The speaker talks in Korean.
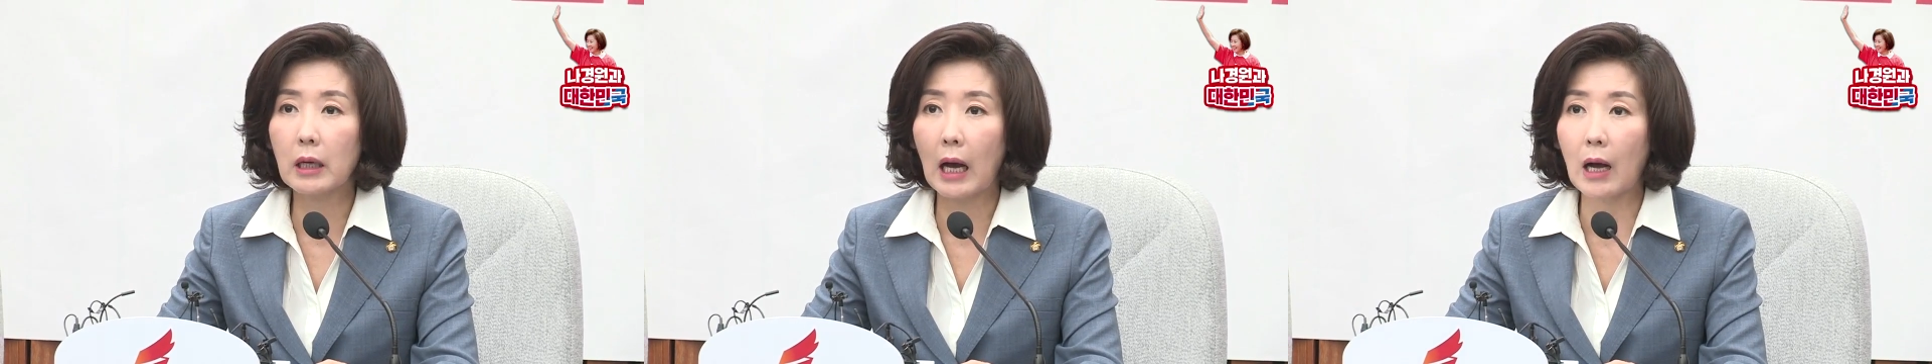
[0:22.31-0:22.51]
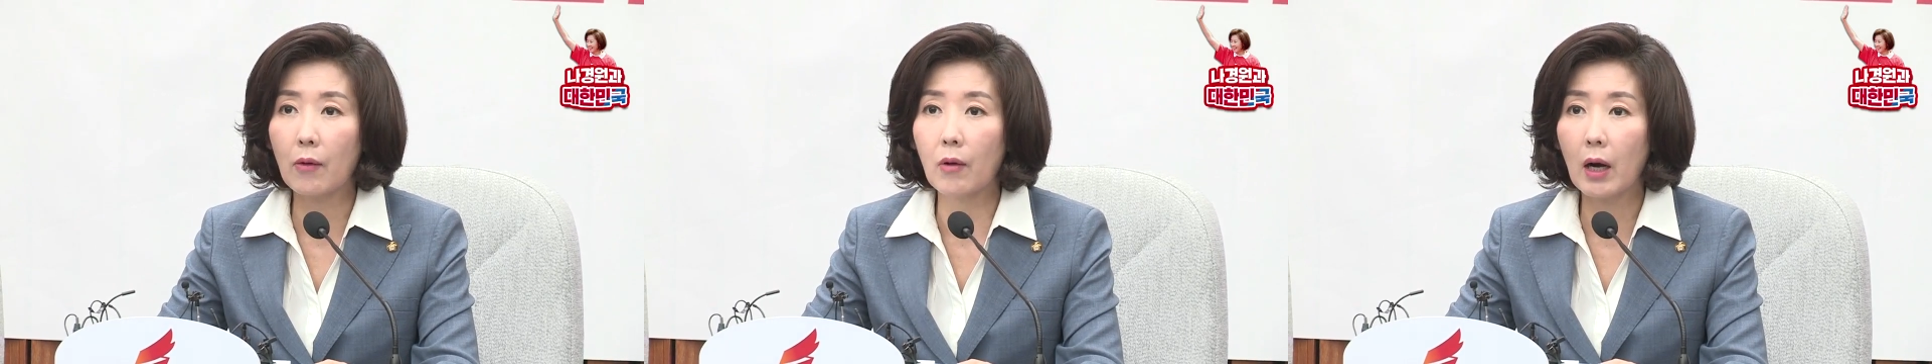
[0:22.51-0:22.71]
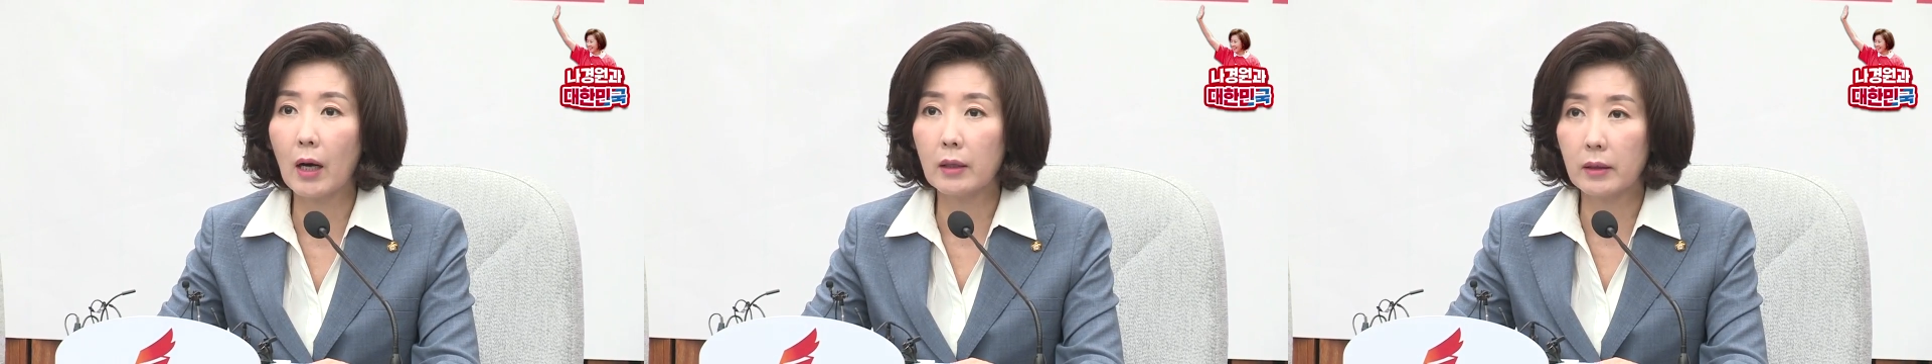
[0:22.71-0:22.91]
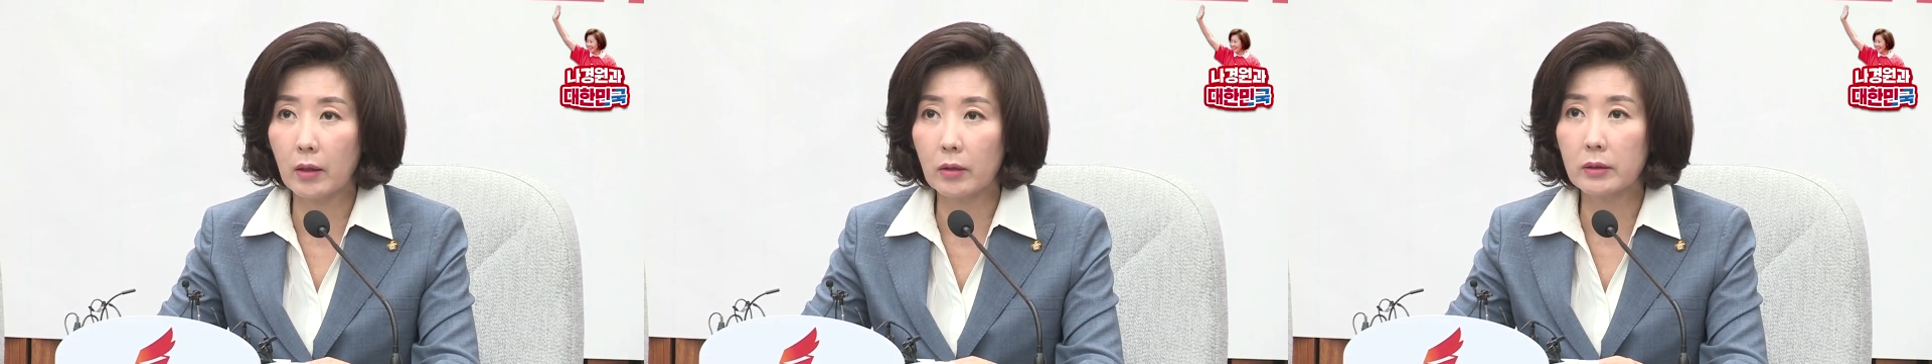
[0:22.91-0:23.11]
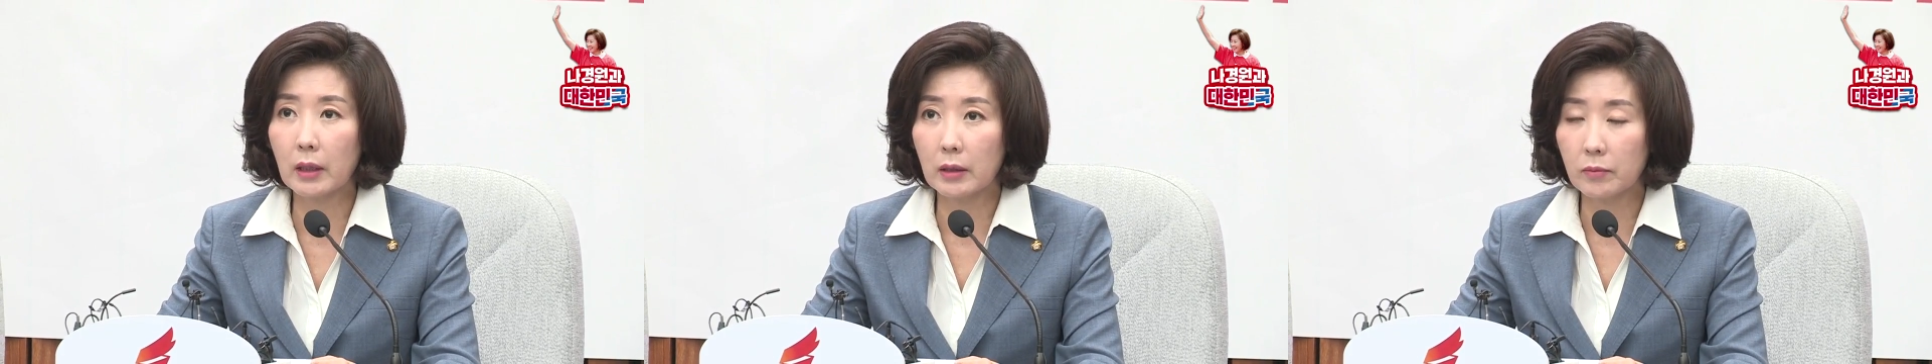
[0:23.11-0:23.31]

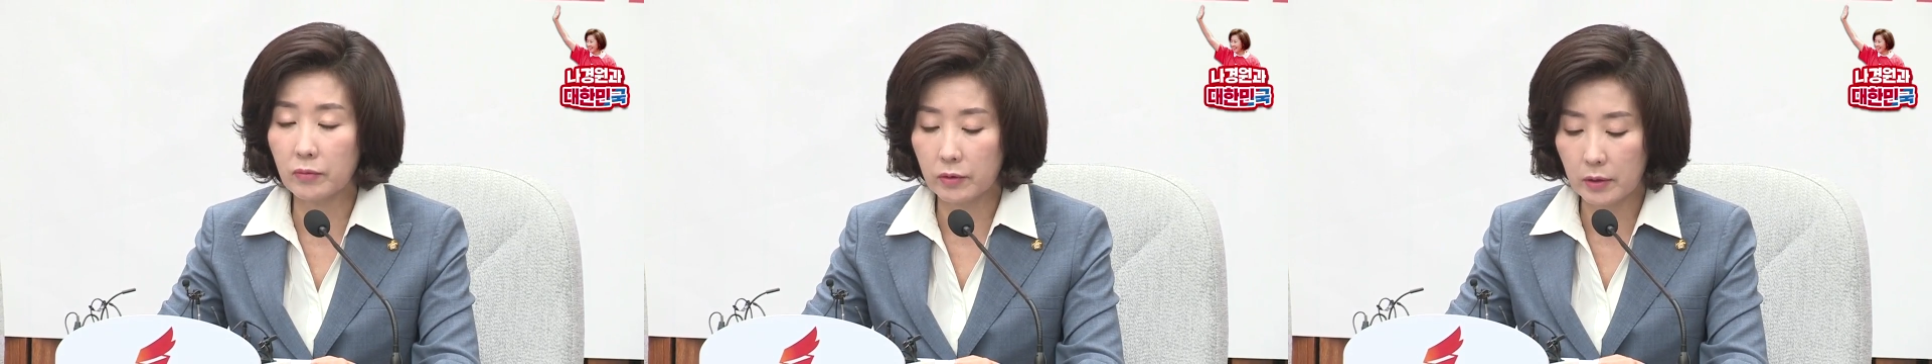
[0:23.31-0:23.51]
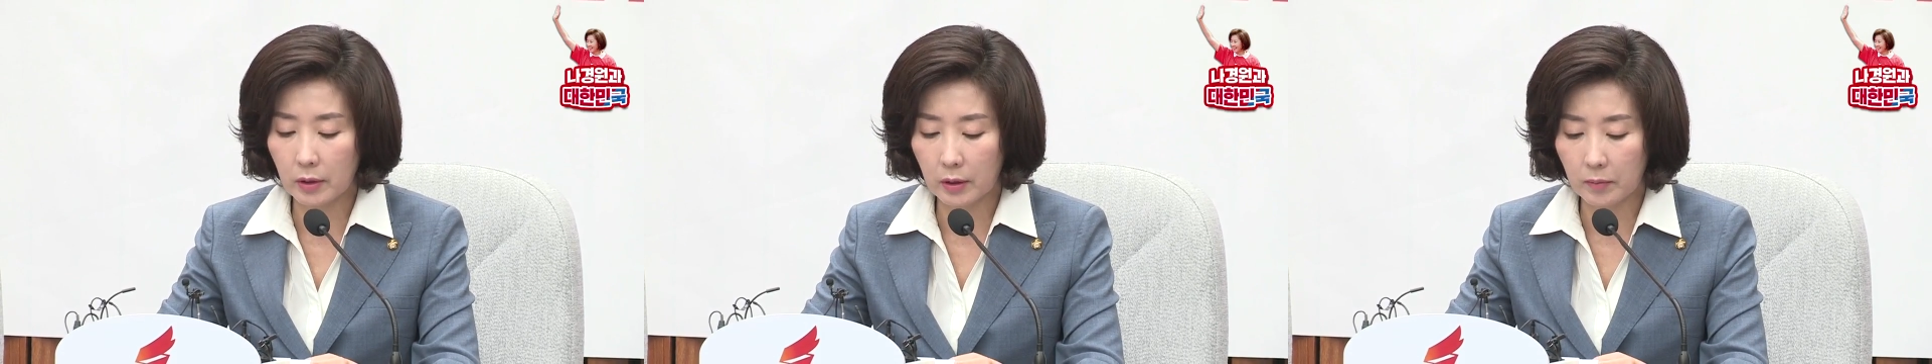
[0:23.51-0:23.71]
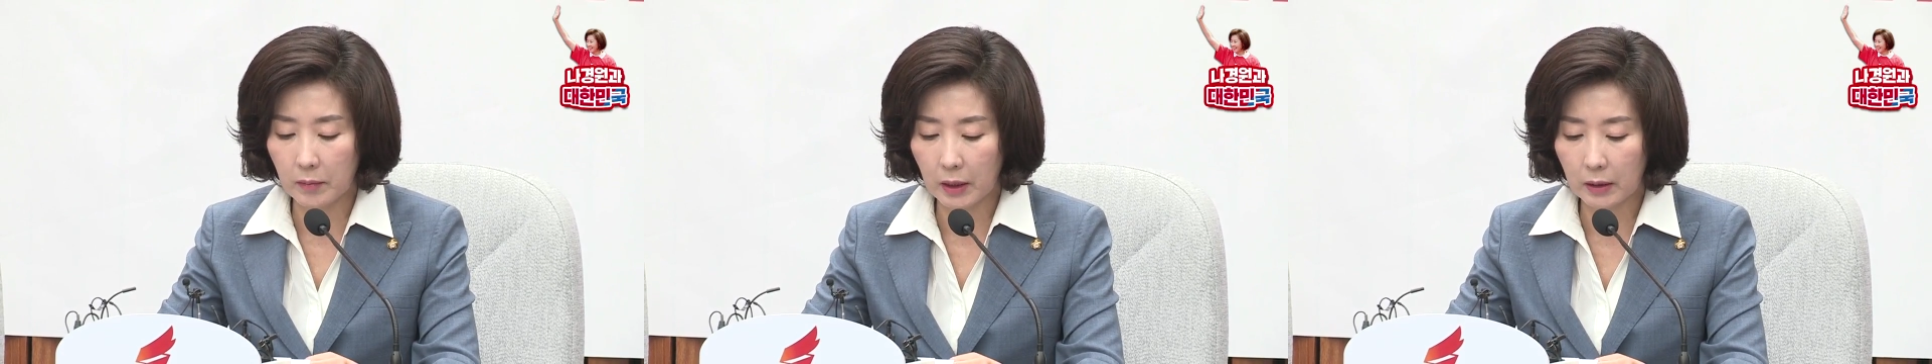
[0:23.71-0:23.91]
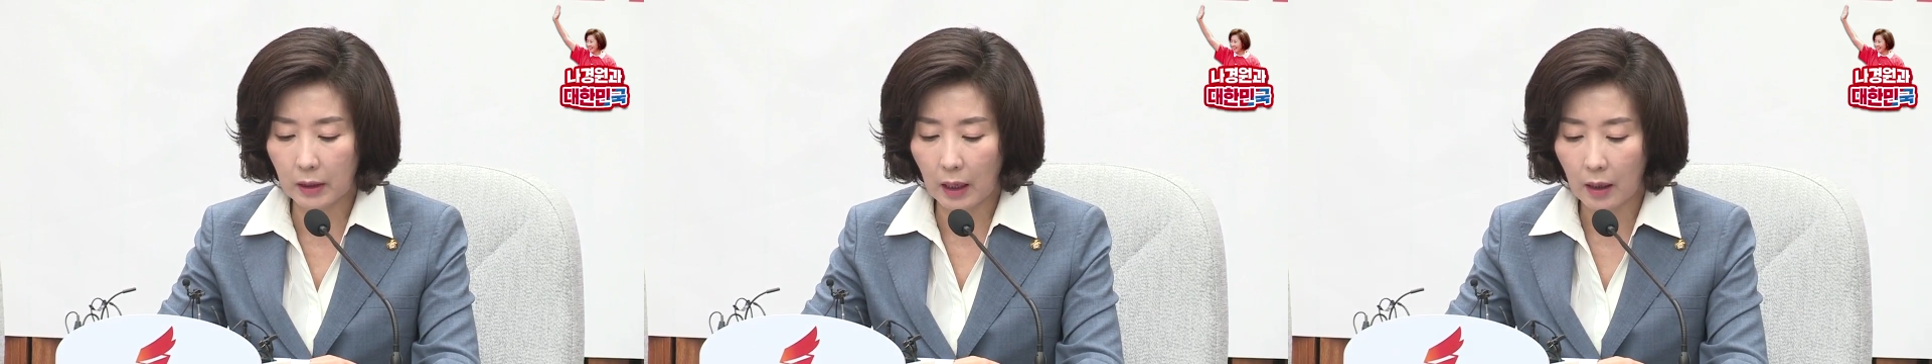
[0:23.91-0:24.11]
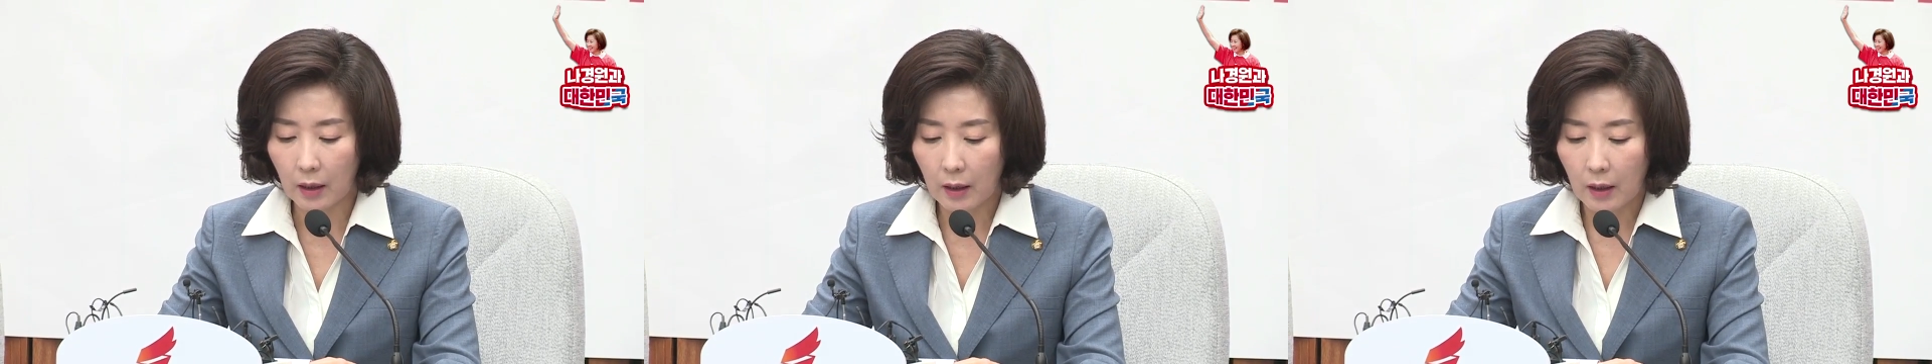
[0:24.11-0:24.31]
강화되었다는
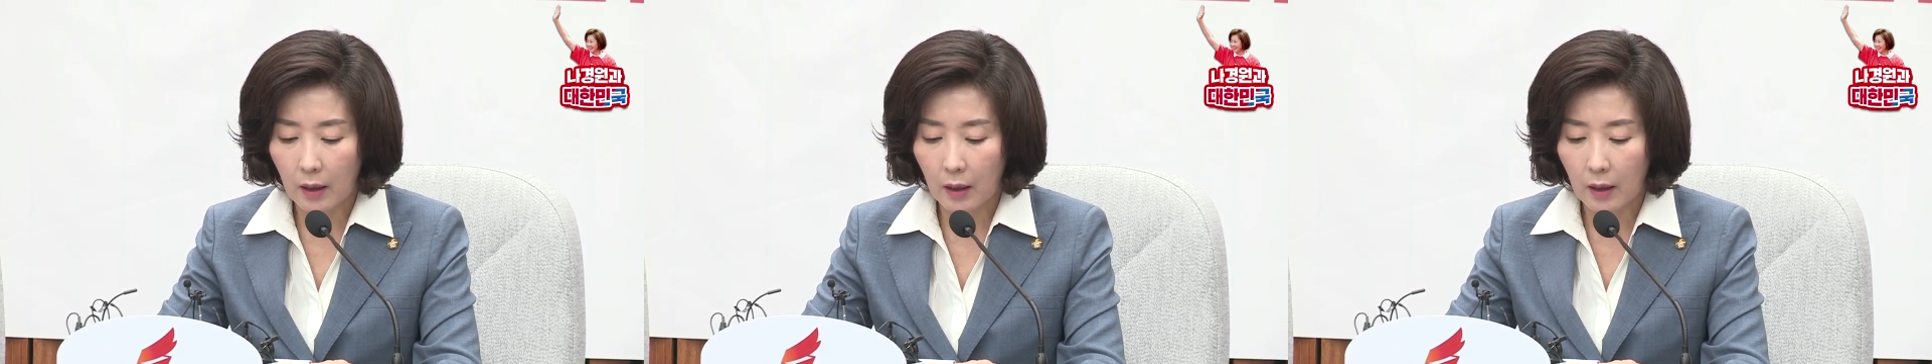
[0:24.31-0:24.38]
분석입니다.